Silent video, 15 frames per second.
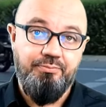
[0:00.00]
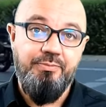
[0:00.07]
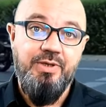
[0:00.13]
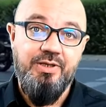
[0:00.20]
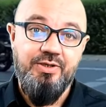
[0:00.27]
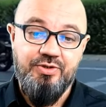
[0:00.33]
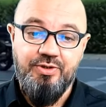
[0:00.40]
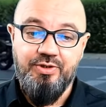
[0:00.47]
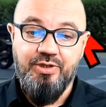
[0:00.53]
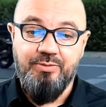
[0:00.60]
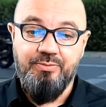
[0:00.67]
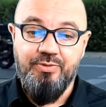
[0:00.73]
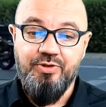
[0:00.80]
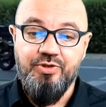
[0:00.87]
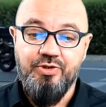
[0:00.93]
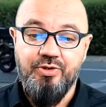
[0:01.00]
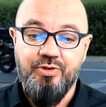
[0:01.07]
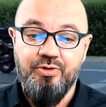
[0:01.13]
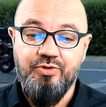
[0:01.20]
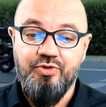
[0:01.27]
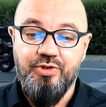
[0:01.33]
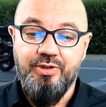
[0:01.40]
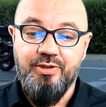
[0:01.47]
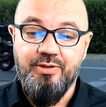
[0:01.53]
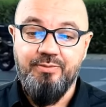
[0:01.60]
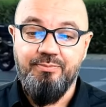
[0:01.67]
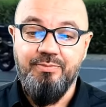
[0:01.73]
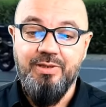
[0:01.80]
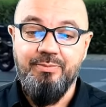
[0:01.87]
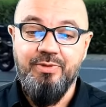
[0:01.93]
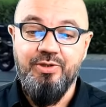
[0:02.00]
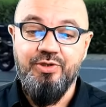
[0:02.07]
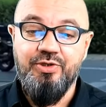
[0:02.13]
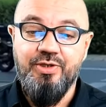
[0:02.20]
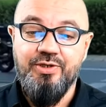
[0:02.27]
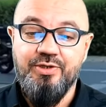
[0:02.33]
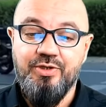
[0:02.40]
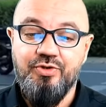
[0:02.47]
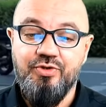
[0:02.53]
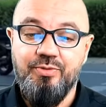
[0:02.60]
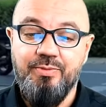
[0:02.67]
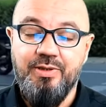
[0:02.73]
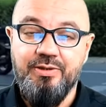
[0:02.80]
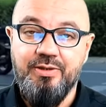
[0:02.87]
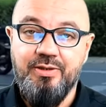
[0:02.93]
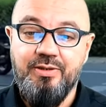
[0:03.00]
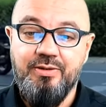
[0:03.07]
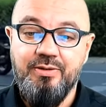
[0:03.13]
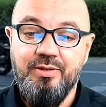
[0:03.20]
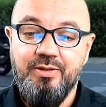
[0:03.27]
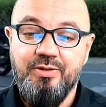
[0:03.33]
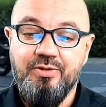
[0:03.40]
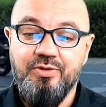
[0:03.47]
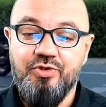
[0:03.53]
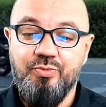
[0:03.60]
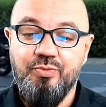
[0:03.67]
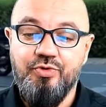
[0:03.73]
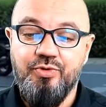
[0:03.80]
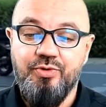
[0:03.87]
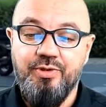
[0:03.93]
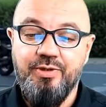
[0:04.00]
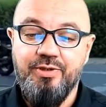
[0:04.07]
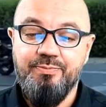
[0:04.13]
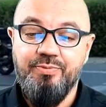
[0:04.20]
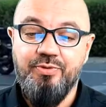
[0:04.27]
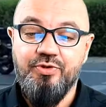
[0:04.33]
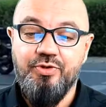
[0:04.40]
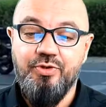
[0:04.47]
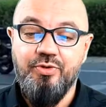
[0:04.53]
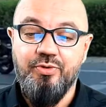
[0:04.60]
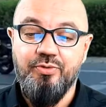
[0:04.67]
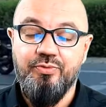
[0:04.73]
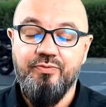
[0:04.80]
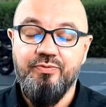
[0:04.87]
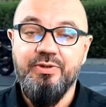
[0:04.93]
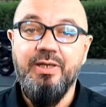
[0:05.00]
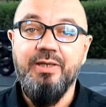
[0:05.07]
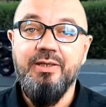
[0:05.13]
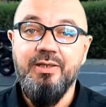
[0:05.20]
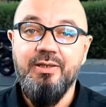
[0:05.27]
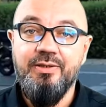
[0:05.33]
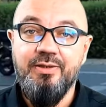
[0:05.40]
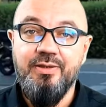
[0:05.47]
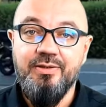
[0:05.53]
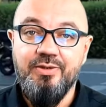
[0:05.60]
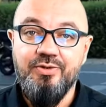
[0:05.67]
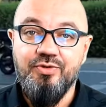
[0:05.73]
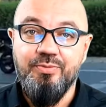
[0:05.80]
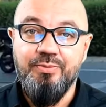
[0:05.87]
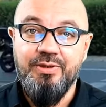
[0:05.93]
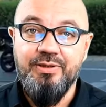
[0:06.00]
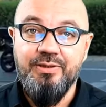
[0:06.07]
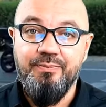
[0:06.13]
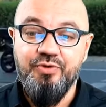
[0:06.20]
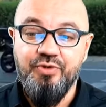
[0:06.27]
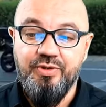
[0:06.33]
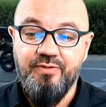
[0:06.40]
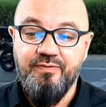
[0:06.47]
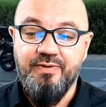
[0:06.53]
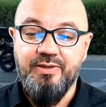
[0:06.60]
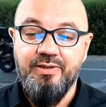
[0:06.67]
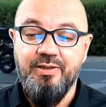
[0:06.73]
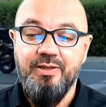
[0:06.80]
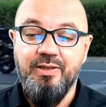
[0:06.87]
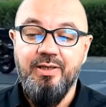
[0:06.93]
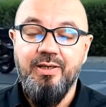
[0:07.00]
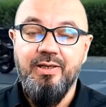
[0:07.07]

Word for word: Między innymi stąd, że mamy linie zatrzymania złożone z prostokątów. Takie linie zatrzymania przerywane.